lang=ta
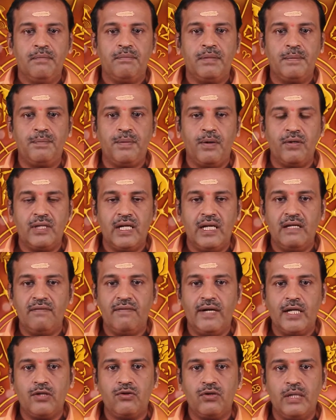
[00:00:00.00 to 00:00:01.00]
பிற்பகுதியில் இந்த
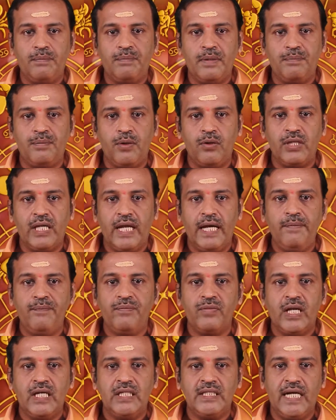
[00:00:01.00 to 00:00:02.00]
வாரத்துடைய பிற்பகுதியில்
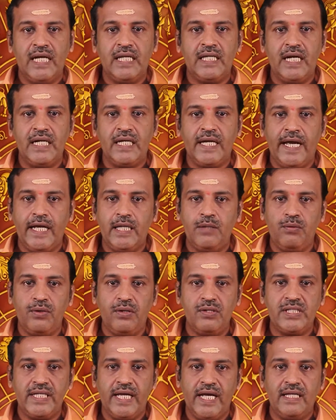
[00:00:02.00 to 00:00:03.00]
சந்திரன்
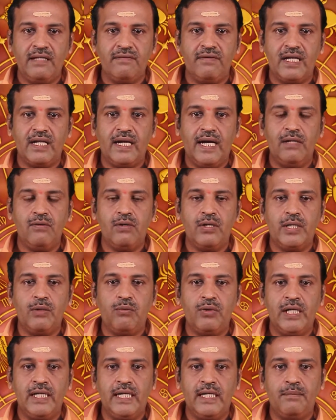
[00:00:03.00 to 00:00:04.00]
கேதுவோடையும் சேர்ந்து வரதுனால
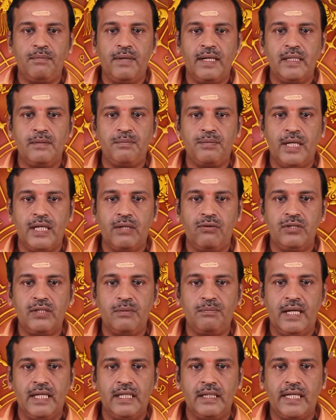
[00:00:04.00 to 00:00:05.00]
உங்களுடைய உடல்நல பாதிப்புகள்
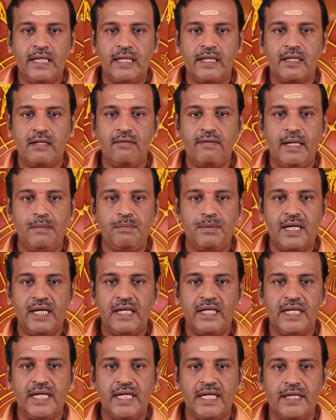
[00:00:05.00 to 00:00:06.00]
கொஞ்சம் பாதிக்கிறதுக்கு
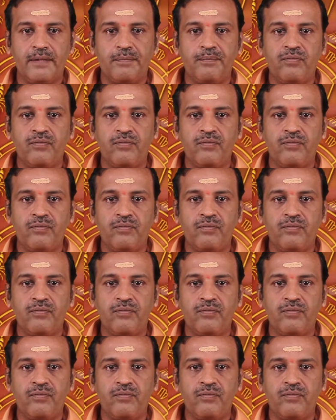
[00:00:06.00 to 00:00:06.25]
வாய்ப்புகள் இருக்குது